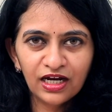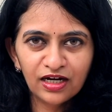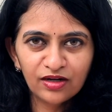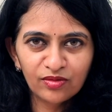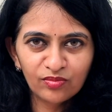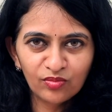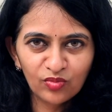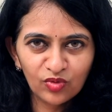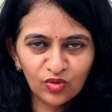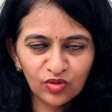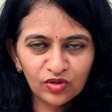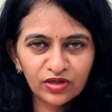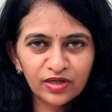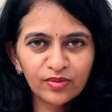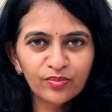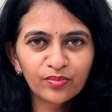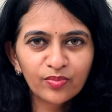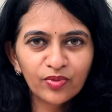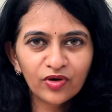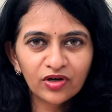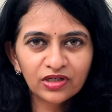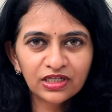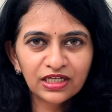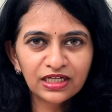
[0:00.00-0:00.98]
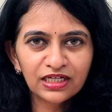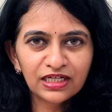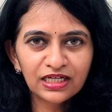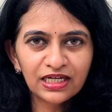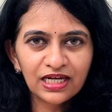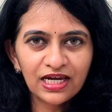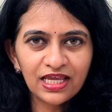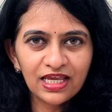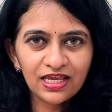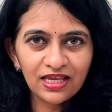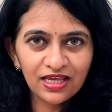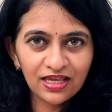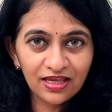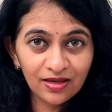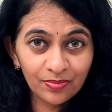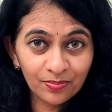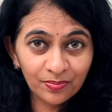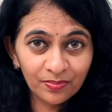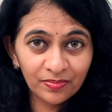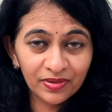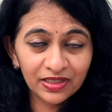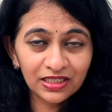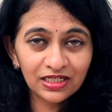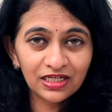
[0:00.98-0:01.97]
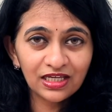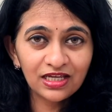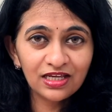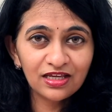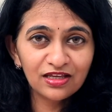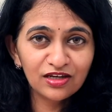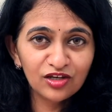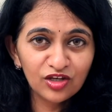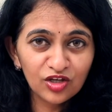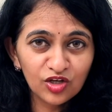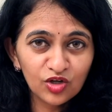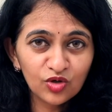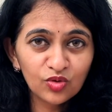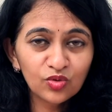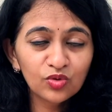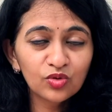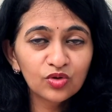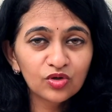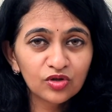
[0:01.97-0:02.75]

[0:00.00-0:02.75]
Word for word: అండ్ మోర్ ఇంపార్టెంట్లీ ఇప్పటి న్యూ